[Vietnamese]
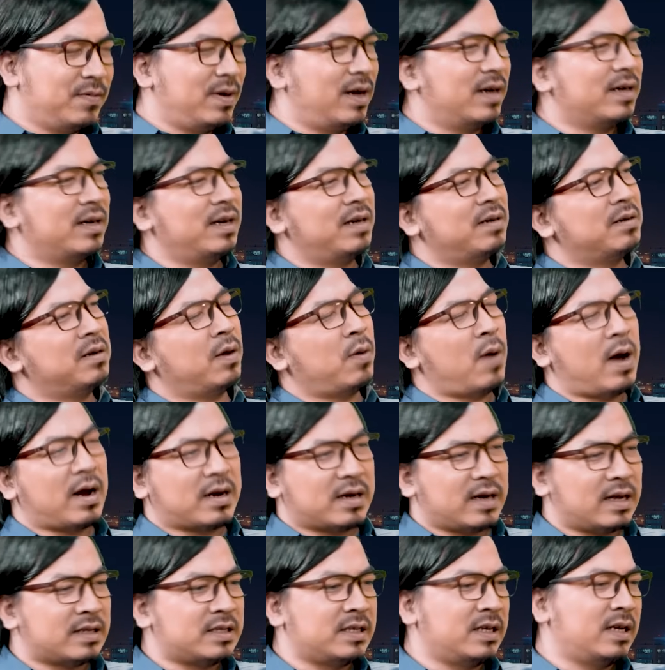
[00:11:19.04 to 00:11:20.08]
vâng. vâng nên
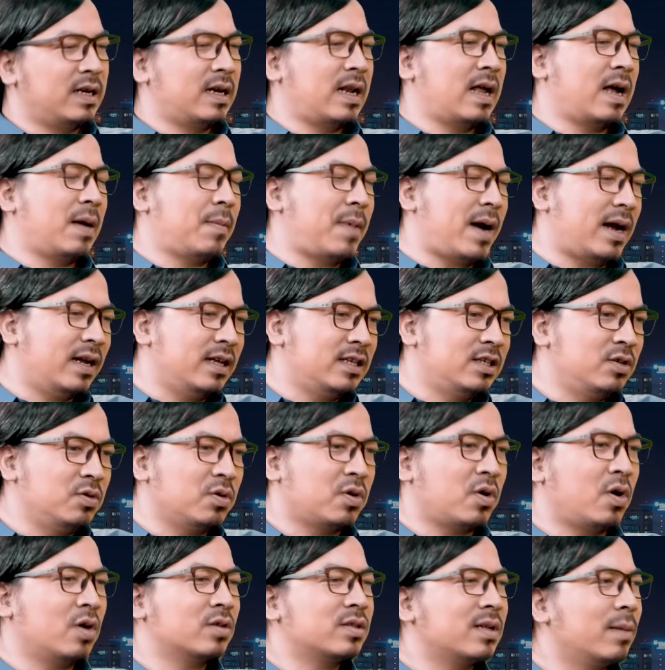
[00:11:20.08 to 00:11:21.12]
hoặc là gì là bạn ấy chịu
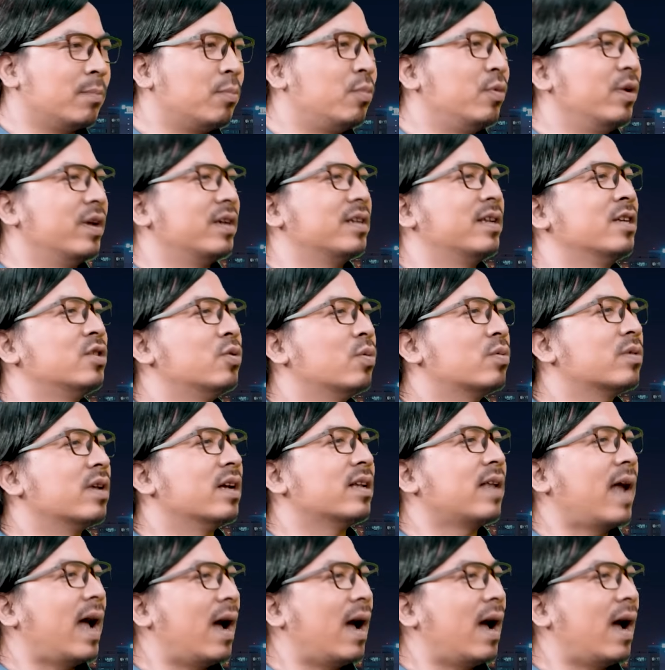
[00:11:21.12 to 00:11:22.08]
khó tập luyện thể dục thể